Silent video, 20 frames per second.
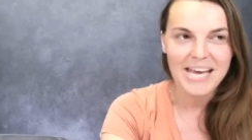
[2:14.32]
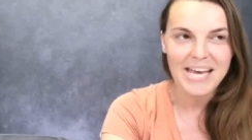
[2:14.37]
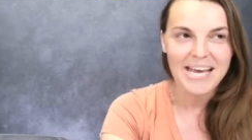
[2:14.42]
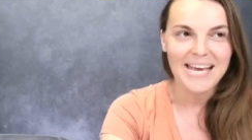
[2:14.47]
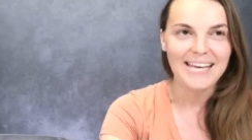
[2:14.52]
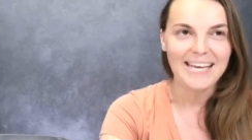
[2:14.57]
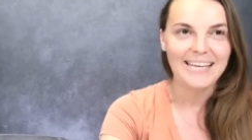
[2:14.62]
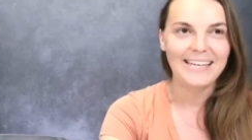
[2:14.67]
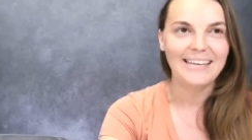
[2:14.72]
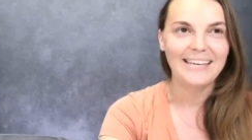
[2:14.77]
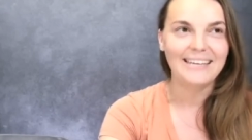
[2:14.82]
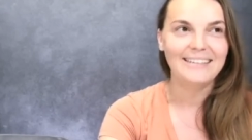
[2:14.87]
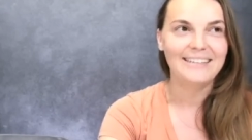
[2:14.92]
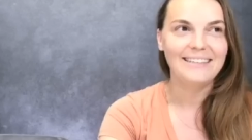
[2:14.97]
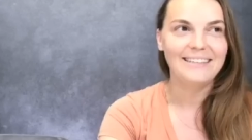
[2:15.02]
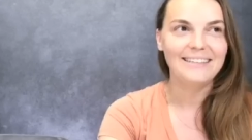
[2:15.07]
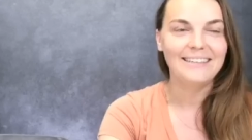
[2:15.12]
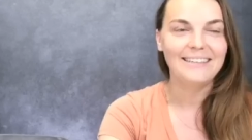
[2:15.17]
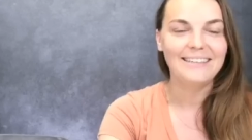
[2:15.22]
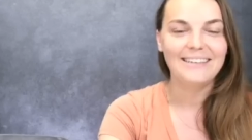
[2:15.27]

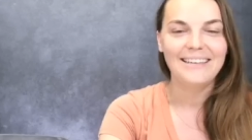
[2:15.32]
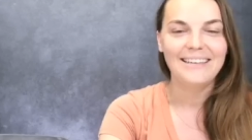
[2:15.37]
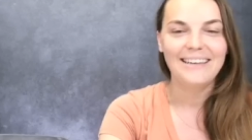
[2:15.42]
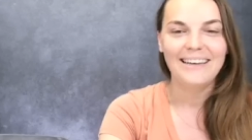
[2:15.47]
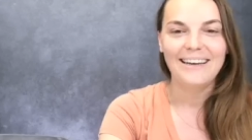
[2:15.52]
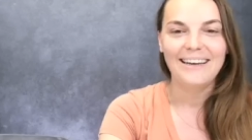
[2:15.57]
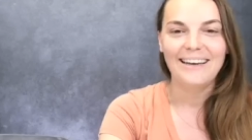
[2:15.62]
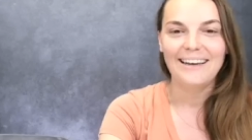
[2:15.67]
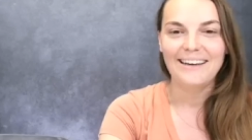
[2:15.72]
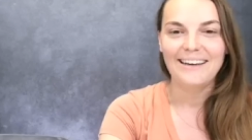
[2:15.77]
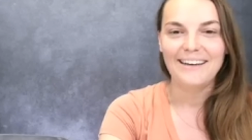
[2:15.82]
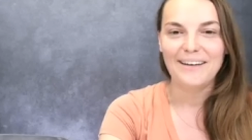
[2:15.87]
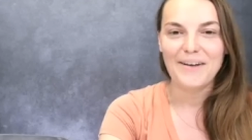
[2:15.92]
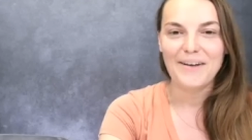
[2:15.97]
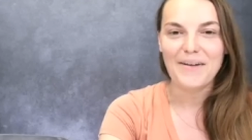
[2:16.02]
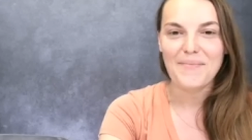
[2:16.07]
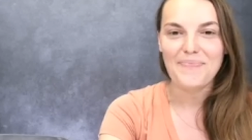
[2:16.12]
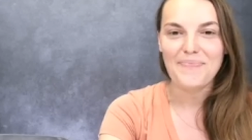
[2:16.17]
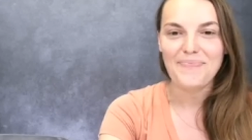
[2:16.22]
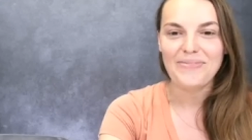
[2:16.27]
Kiedy,
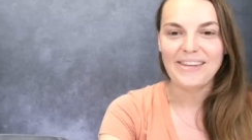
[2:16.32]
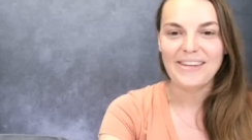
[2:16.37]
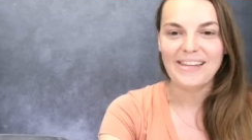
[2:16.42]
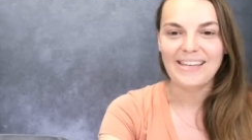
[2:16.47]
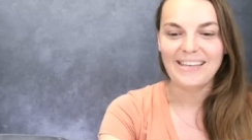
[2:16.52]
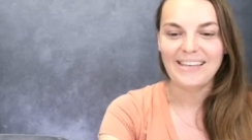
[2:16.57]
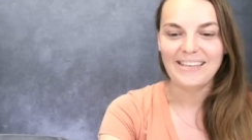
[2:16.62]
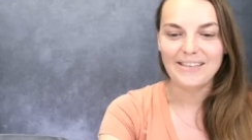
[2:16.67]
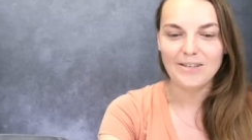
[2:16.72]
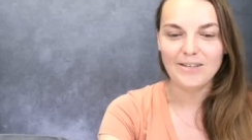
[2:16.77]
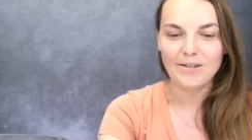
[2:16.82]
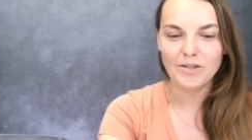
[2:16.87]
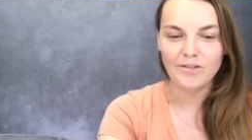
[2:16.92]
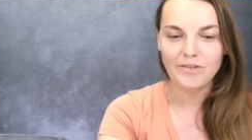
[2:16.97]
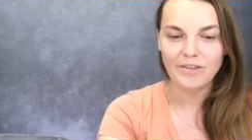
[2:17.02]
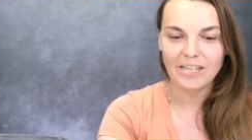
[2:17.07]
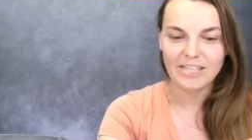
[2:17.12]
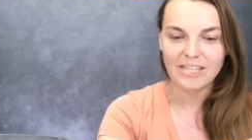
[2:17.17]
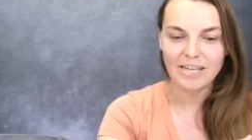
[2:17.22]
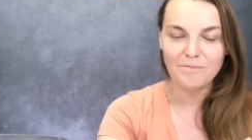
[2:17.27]
um, kiedy
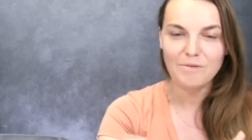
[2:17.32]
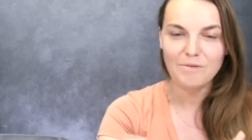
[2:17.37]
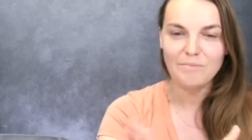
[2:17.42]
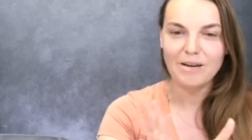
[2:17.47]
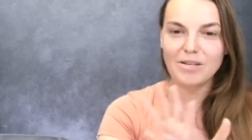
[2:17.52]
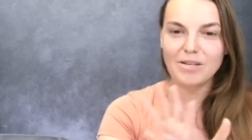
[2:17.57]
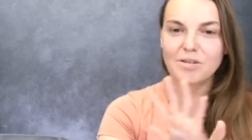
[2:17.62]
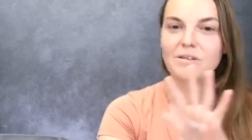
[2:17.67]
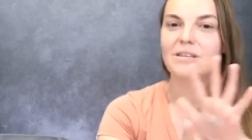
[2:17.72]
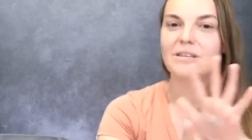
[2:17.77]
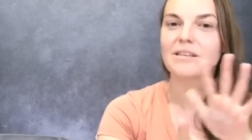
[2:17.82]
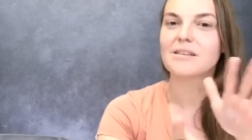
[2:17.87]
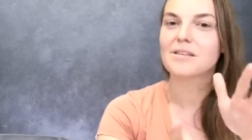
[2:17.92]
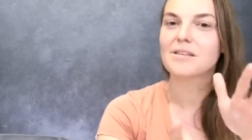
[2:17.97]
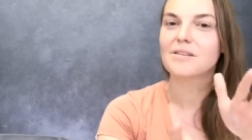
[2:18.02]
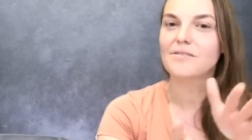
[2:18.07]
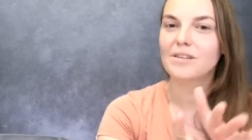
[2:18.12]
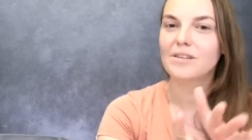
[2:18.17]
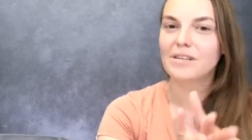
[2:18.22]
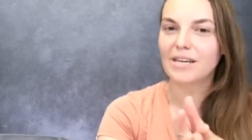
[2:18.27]
doświadczamy bardzo
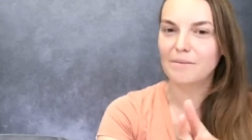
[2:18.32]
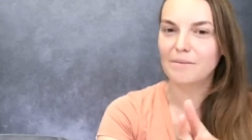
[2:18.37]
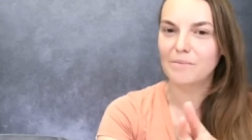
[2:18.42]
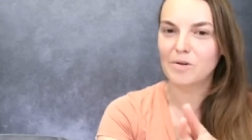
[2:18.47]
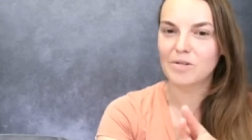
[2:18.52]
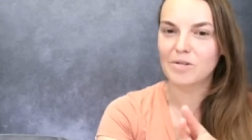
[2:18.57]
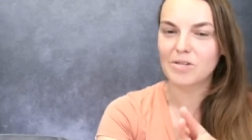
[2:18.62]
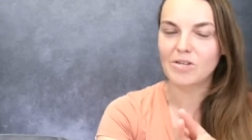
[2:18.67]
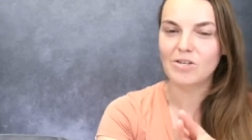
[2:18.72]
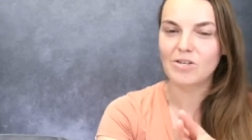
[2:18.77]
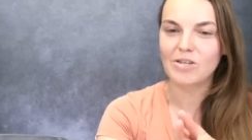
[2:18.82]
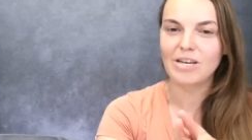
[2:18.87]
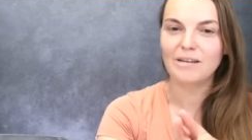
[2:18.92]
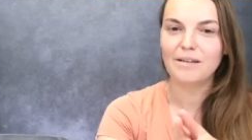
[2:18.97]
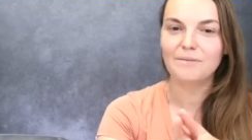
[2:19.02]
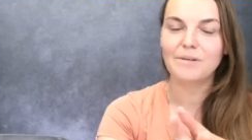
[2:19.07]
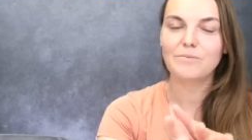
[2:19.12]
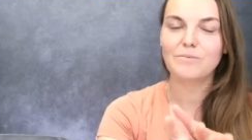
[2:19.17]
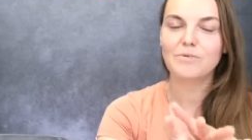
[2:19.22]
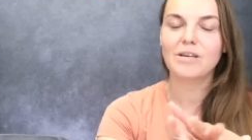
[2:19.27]
intensywnych emocji, czyli ja
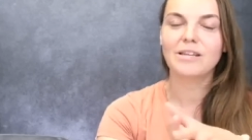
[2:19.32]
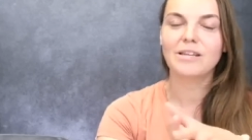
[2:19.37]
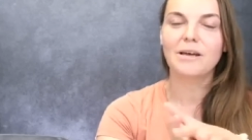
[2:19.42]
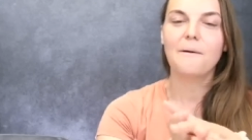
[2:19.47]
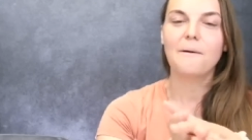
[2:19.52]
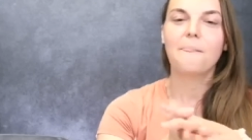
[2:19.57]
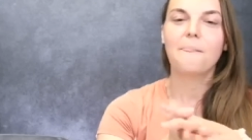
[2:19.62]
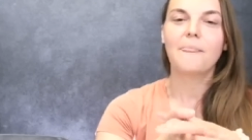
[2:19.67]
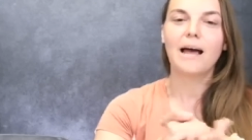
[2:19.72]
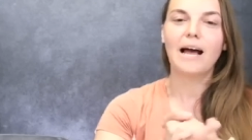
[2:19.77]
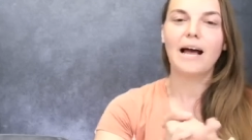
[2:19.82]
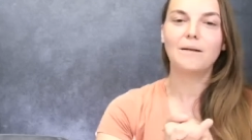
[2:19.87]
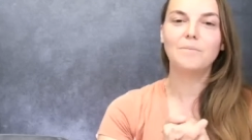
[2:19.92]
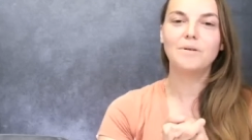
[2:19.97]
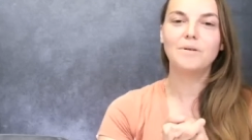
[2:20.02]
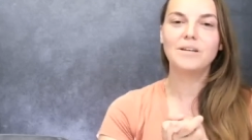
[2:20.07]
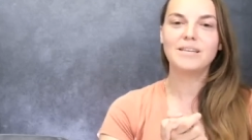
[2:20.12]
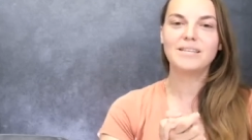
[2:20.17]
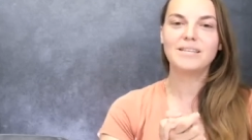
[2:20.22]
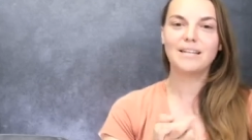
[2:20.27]
na przykład albo
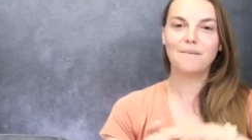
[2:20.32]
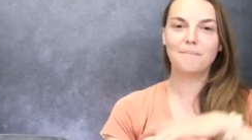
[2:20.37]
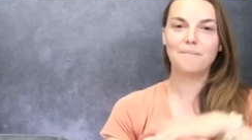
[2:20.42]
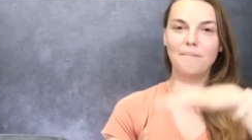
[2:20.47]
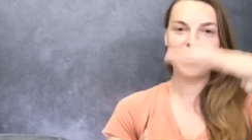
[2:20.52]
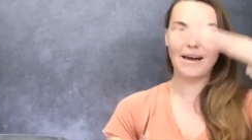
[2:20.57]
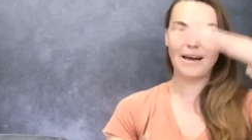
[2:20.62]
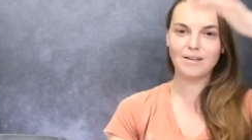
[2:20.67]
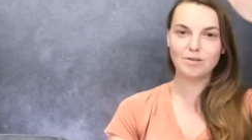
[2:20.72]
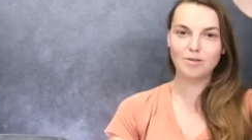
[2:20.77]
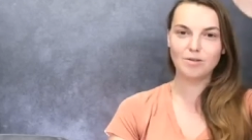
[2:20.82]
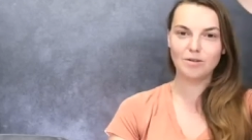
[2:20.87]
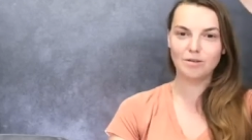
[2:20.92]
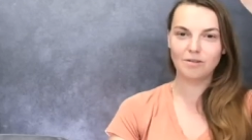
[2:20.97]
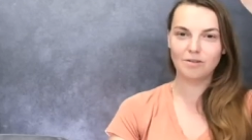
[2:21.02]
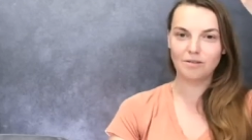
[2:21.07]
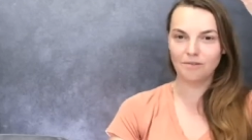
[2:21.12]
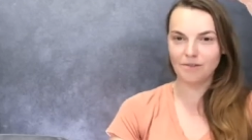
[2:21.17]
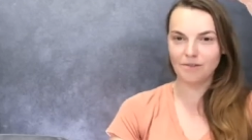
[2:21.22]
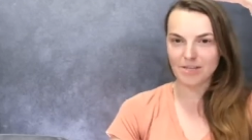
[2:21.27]
jest nam
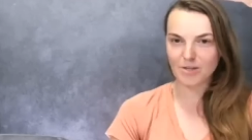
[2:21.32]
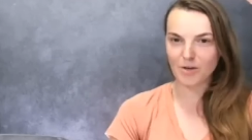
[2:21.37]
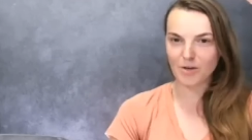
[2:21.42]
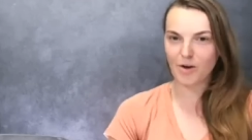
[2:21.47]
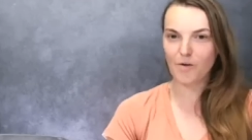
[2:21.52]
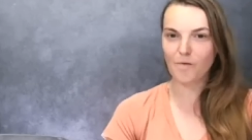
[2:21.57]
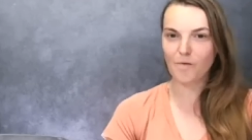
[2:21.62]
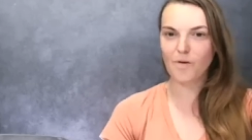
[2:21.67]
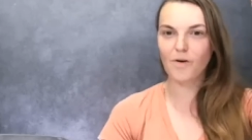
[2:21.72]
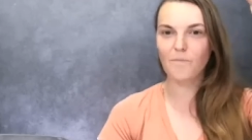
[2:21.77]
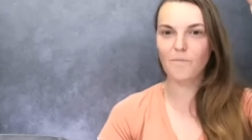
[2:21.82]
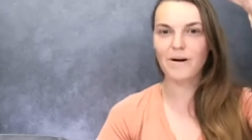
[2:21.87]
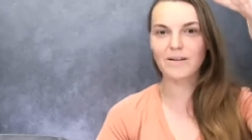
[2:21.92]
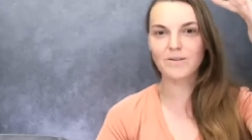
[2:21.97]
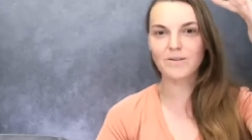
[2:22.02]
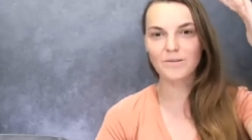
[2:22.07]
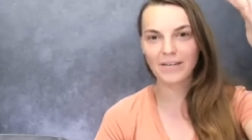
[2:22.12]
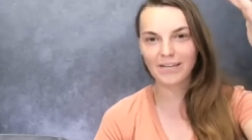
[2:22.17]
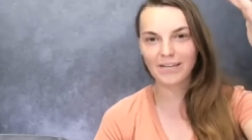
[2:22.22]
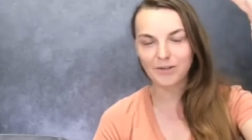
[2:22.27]
bardzo wesoło,
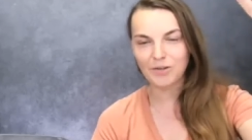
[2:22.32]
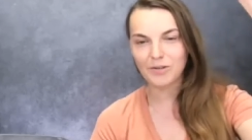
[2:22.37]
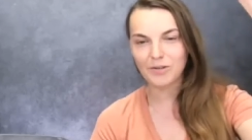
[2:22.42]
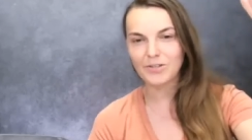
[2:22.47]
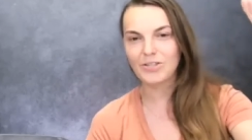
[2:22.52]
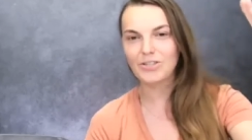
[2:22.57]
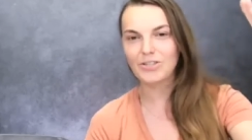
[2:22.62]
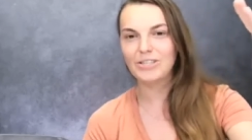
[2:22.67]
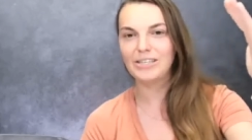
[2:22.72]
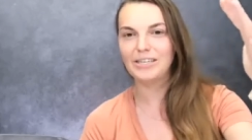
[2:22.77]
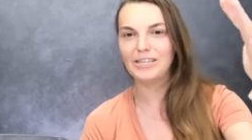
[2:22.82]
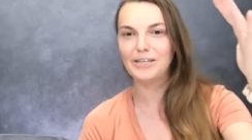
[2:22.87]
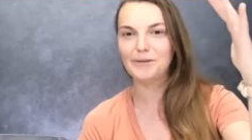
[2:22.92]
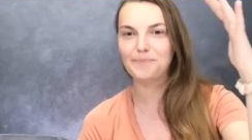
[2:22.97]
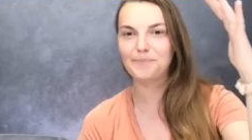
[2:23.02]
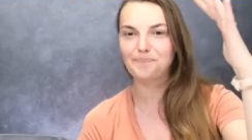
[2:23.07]
bardzo radośnie,